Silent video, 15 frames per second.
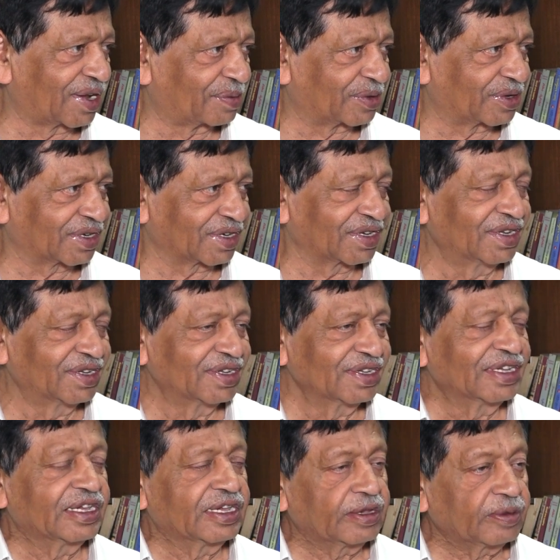కాబట్టి
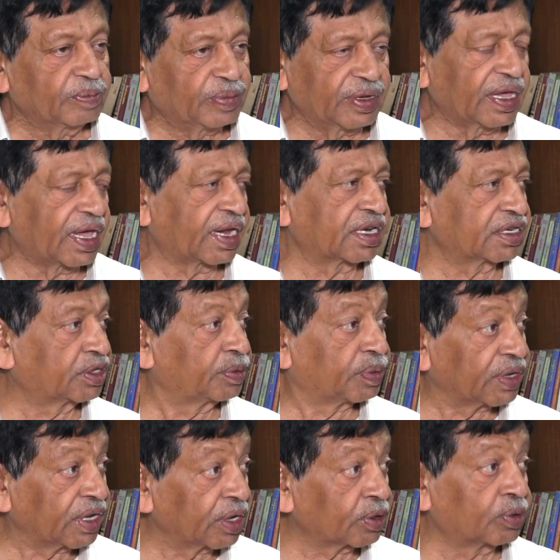బీఆర్ఎస్
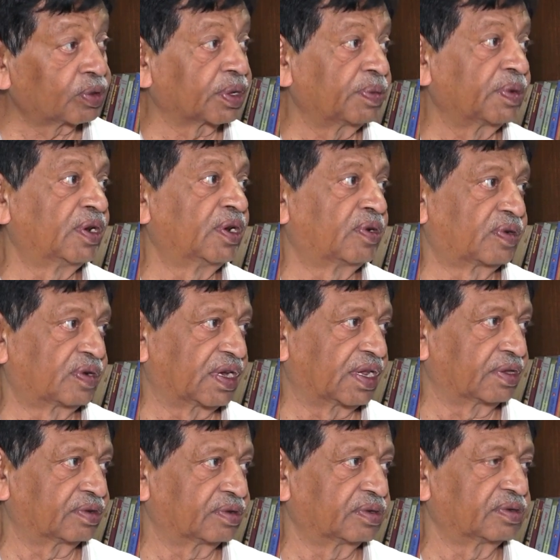ఇప్పుడు ఏ కూటమిలో
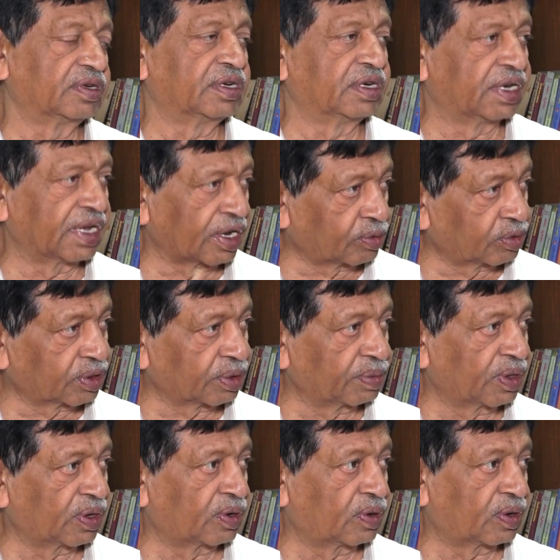లేదు ఇండియా
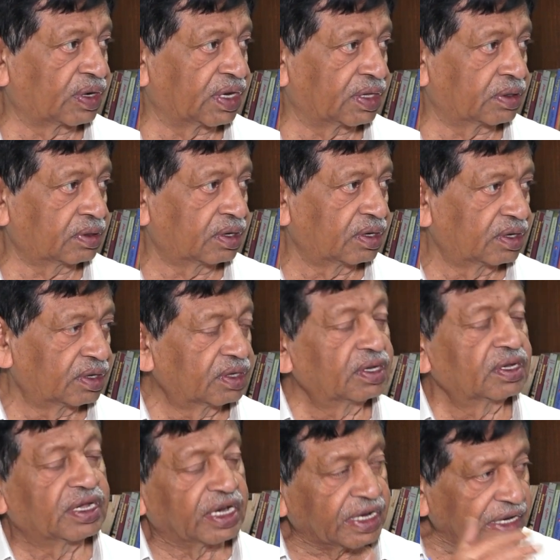కూటమిలో లేదు
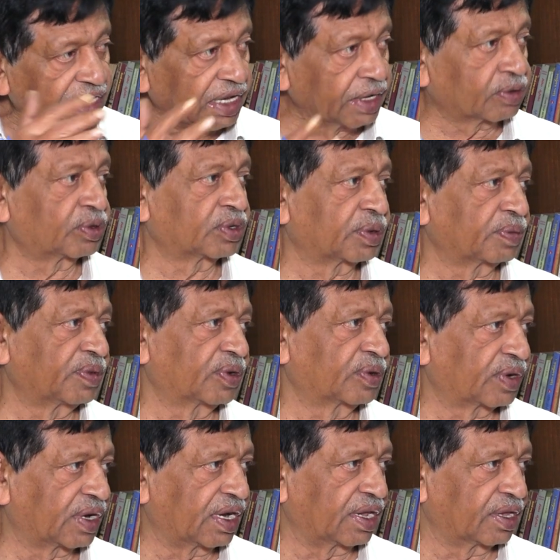ఎన్డీఏ కూటమిలో
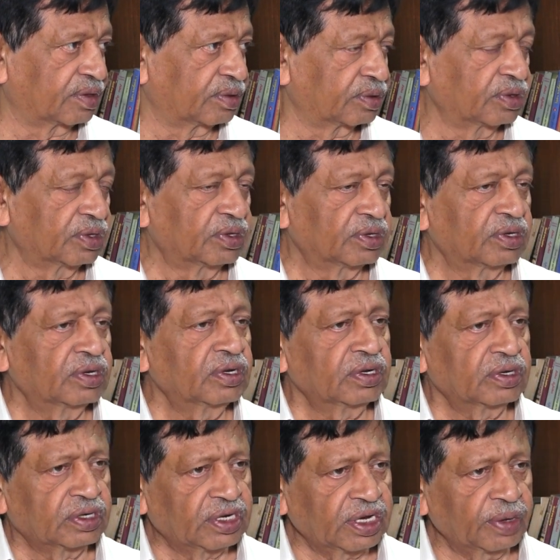కూడా లేదు
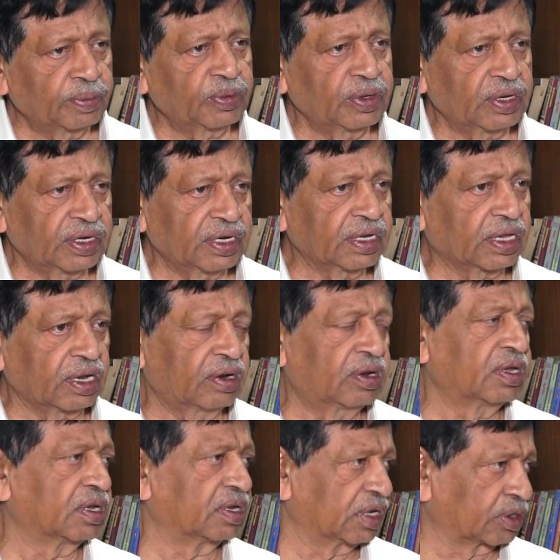రేపు
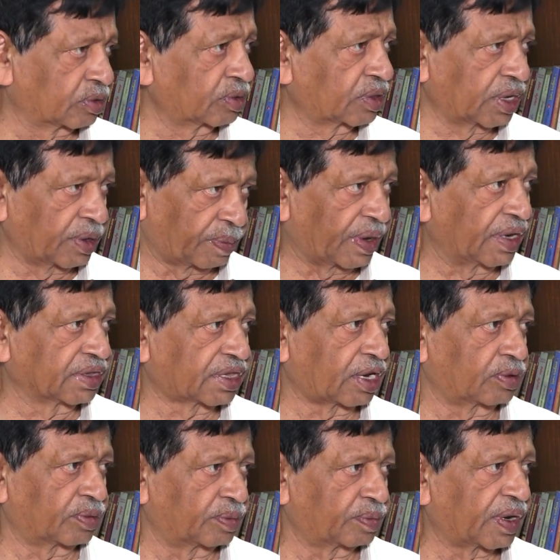ఎన్నికల్లో ఎట్లుంటాయో
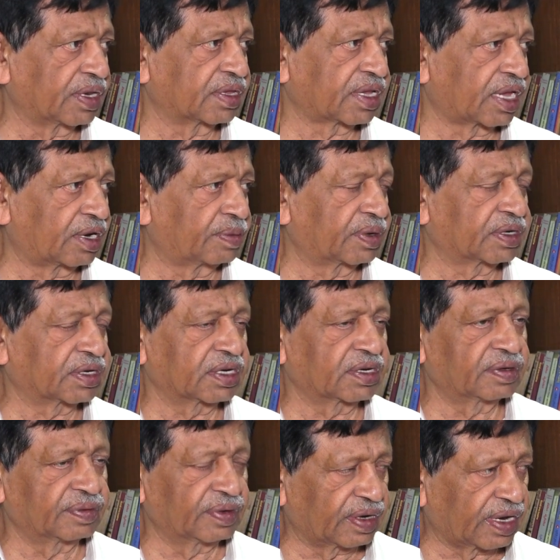ఫలితాలు ఫలితాలు బట్టి
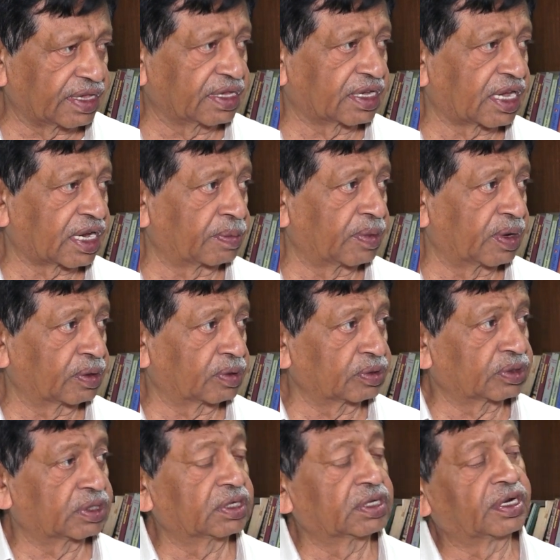వీళ్ళు అధికారంలోకి
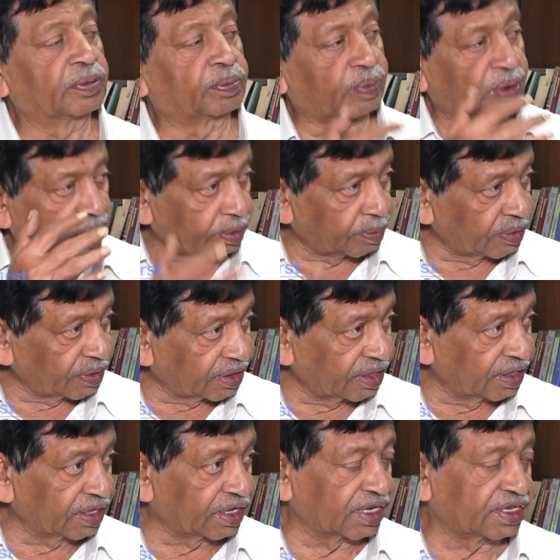వచ్చి రేపు పార్లమెంట్
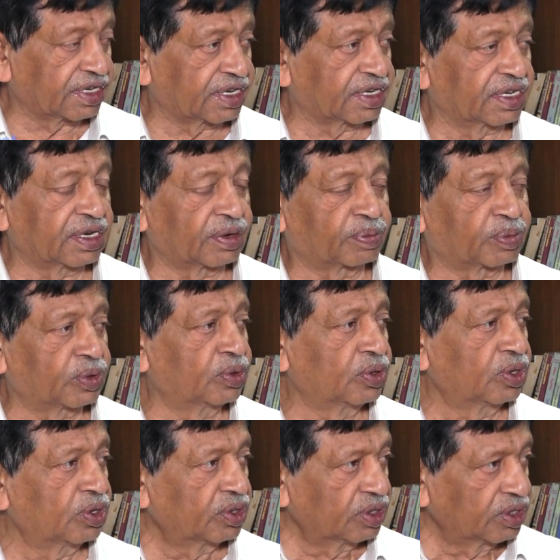ఎన్నికలు జరిగినప్పుడు
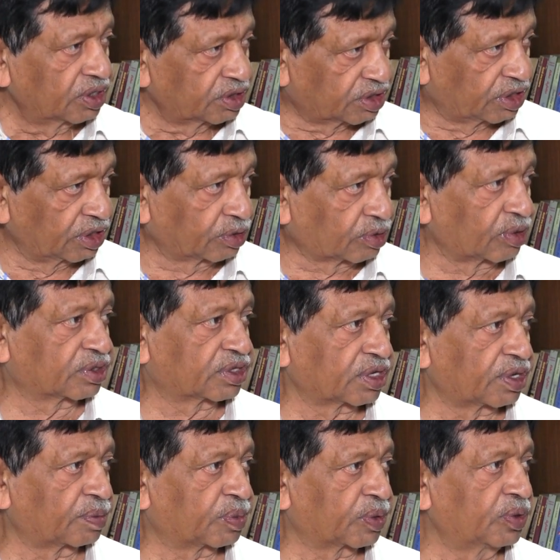సీట్లు
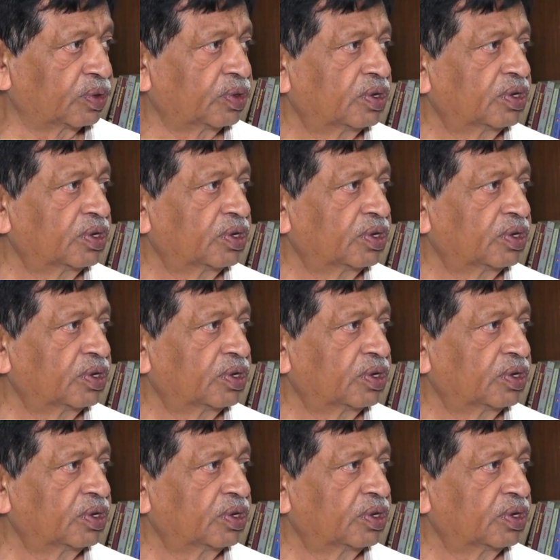వచ్చినప్పుడు